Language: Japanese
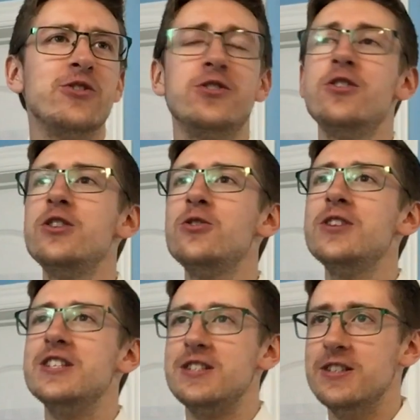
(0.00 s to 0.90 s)
それと
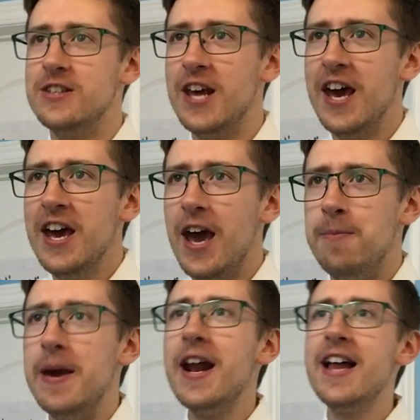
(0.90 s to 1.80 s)
ですね、
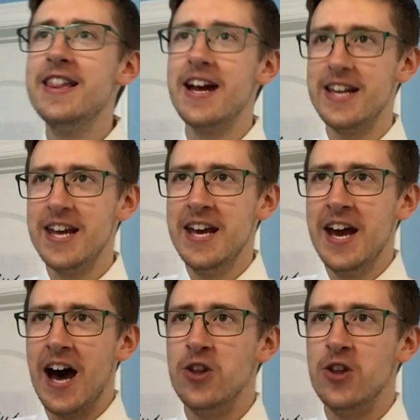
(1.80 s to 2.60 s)
ベランダに